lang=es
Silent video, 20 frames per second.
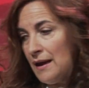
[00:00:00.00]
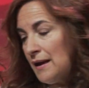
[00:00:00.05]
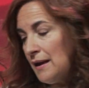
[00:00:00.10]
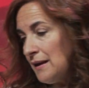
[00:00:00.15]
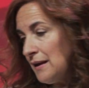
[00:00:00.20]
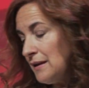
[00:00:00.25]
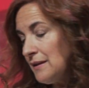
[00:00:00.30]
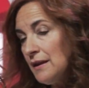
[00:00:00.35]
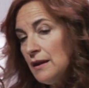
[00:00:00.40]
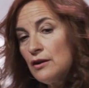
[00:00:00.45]

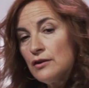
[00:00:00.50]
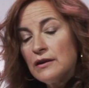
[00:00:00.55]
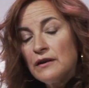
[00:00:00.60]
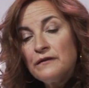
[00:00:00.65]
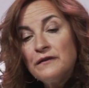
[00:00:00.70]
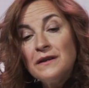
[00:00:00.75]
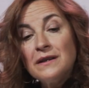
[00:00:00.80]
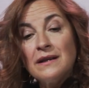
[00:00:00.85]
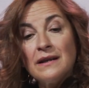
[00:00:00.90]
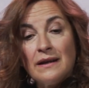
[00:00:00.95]
IDEO
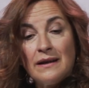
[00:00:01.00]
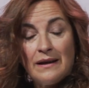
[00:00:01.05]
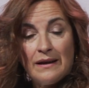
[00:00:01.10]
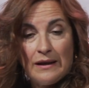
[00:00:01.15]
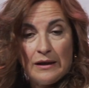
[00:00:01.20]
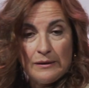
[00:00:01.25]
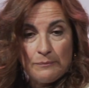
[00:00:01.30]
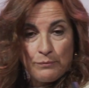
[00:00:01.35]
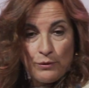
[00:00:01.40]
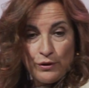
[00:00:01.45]
define
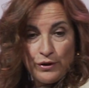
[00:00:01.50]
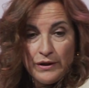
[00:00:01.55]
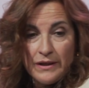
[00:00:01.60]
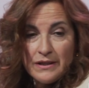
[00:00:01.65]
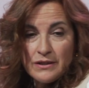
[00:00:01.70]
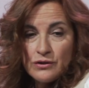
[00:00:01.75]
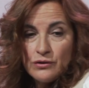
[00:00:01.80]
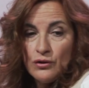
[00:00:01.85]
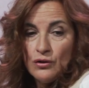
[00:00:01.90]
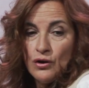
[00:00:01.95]
el
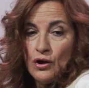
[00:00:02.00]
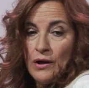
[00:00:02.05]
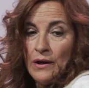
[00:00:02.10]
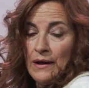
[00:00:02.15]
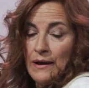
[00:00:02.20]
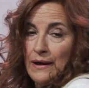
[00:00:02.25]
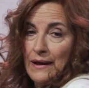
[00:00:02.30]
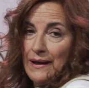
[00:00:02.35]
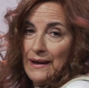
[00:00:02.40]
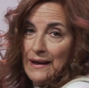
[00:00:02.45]
proceso
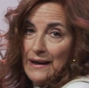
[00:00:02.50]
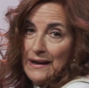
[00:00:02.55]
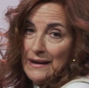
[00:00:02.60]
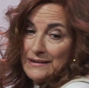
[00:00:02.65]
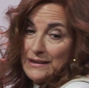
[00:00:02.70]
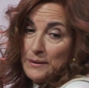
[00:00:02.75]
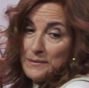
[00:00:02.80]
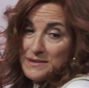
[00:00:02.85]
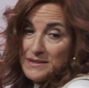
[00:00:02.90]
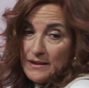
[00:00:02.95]
eh, a
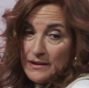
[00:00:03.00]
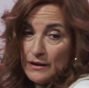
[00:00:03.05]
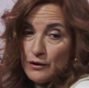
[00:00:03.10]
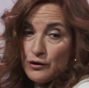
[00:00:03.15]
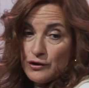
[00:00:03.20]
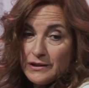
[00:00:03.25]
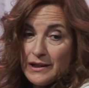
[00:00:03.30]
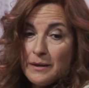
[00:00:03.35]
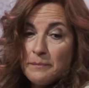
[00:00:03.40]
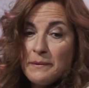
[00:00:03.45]
través de cinco
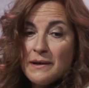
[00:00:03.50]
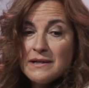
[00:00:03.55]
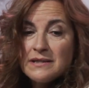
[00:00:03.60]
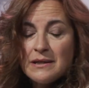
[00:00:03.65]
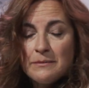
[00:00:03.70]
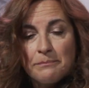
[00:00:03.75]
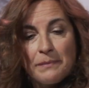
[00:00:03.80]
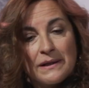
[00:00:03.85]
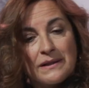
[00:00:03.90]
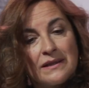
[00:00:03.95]
etapas,
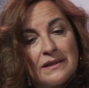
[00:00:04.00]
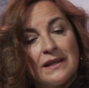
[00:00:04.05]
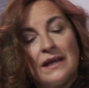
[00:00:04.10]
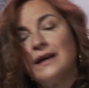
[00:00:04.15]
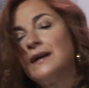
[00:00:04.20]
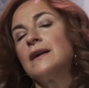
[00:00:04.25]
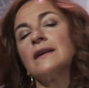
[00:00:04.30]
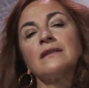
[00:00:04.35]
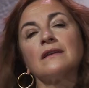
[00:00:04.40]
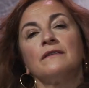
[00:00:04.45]

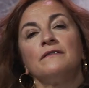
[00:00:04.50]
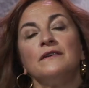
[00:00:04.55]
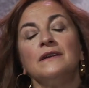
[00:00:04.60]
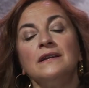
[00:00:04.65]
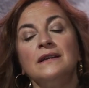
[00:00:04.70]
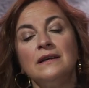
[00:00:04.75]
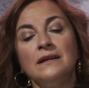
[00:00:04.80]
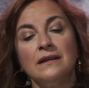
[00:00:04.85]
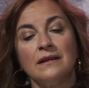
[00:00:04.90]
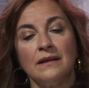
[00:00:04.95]
empatizar,
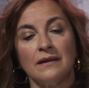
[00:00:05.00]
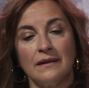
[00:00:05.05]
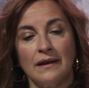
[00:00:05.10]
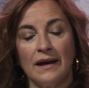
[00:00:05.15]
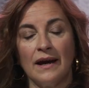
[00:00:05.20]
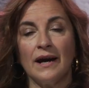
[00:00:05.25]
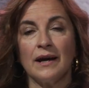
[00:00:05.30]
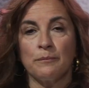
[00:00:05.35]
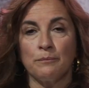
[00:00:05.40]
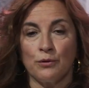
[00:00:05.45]
definir,
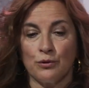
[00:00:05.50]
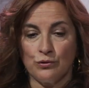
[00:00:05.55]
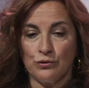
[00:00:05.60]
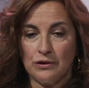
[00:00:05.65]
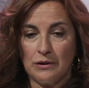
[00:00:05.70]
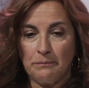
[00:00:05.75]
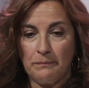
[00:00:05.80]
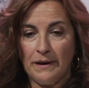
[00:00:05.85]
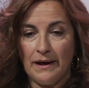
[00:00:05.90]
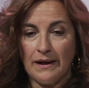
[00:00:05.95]
idear,
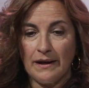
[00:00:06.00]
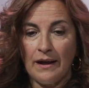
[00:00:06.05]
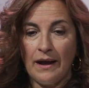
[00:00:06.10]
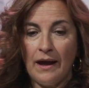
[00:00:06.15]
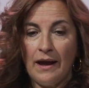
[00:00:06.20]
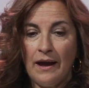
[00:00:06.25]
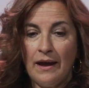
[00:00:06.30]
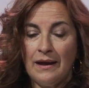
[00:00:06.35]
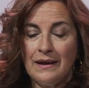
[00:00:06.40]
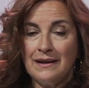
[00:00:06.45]
prototipar
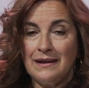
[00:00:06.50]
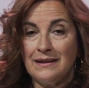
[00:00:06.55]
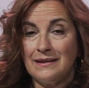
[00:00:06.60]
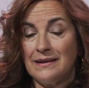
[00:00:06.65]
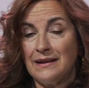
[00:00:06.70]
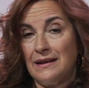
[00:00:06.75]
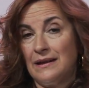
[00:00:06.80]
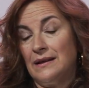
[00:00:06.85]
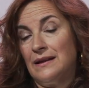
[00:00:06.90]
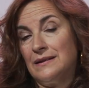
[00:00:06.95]

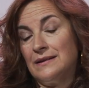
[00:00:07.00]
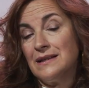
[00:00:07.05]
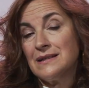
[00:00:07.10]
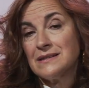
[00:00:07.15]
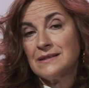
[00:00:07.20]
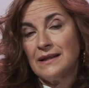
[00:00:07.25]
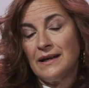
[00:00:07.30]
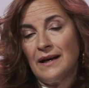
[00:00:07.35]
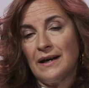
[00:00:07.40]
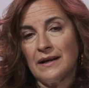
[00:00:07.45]
y,
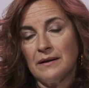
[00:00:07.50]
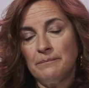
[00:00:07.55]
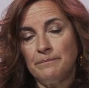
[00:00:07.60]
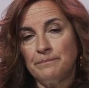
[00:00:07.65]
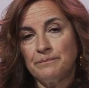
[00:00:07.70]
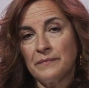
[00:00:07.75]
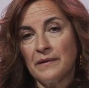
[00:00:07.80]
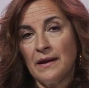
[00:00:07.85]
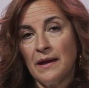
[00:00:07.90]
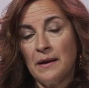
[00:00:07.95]
testear,
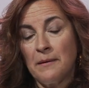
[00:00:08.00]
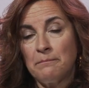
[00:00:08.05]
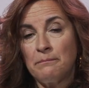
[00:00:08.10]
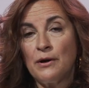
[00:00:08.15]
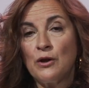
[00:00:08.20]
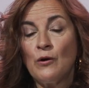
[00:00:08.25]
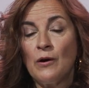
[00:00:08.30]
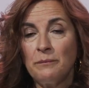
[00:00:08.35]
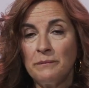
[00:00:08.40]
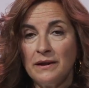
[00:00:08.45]

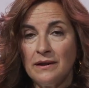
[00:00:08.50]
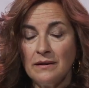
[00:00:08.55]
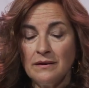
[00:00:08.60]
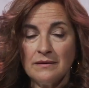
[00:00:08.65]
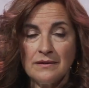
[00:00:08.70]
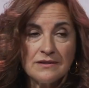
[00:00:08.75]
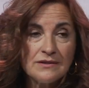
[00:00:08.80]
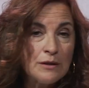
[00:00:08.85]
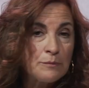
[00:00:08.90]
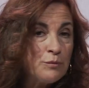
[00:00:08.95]
pero a mí,
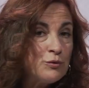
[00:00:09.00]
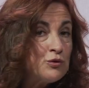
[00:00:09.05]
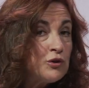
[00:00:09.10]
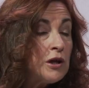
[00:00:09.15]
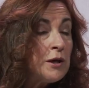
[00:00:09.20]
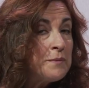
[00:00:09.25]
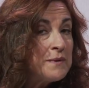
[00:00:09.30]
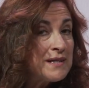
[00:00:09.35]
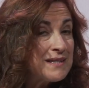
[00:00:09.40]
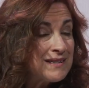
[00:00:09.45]
desde el punto
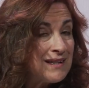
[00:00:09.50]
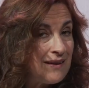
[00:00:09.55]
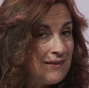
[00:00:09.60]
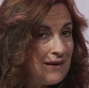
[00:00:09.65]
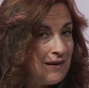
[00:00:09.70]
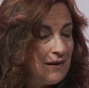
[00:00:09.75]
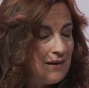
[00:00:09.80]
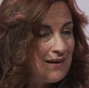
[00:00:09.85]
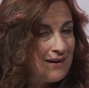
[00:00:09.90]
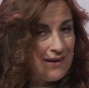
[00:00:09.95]
de vista
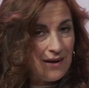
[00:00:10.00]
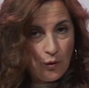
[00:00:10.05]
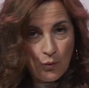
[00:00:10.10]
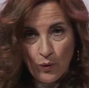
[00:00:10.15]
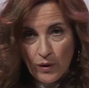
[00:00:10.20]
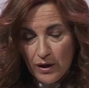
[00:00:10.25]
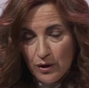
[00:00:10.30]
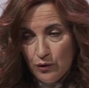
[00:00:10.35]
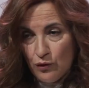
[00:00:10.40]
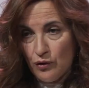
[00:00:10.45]
de
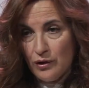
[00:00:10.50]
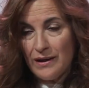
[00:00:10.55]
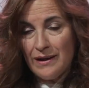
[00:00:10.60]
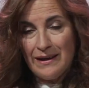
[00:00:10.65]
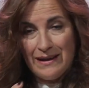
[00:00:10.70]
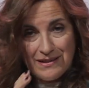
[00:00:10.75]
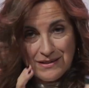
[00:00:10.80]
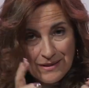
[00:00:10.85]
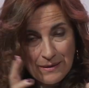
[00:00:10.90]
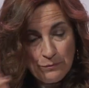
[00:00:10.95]
recuerdo y
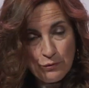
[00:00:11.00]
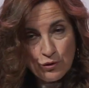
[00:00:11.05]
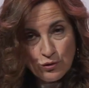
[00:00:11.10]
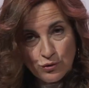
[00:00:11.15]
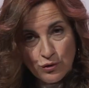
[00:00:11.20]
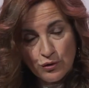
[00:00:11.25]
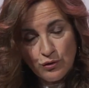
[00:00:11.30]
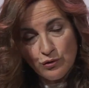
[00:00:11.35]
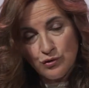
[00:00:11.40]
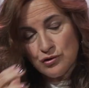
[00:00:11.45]
que estemos
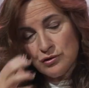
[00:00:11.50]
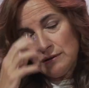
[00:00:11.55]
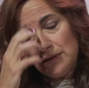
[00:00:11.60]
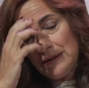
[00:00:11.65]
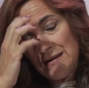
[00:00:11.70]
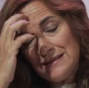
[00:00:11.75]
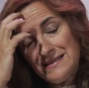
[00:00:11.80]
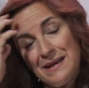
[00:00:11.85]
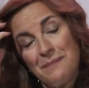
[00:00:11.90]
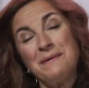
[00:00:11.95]
todos, eh,
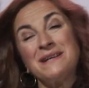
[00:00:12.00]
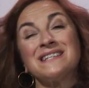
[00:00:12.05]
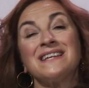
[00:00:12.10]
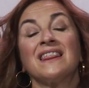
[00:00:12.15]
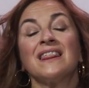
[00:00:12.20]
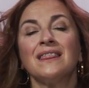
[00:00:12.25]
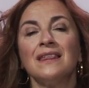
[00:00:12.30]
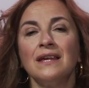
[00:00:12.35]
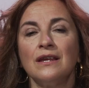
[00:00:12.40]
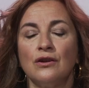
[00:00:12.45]
que sea más
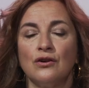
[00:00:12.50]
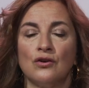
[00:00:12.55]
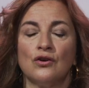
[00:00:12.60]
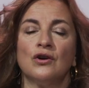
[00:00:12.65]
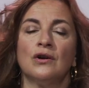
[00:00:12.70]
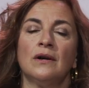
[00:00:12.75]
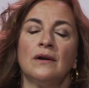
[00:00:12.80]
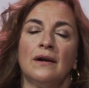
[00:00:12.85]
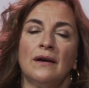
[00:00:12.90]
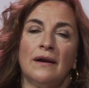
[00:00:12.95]
sencillo
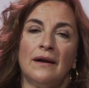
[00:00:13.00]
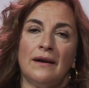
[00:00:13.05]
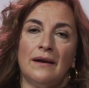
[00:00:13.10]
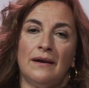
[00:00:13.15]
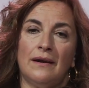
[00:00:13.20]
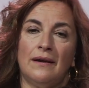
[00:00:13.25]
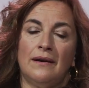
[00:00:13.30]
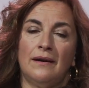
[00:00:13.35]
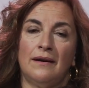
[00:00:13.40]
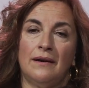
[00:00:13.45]

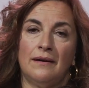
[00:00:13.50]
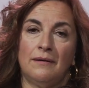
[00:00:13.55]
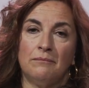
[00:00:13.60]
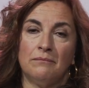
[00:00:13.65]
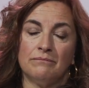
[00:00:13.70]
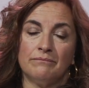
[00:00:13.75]
eh,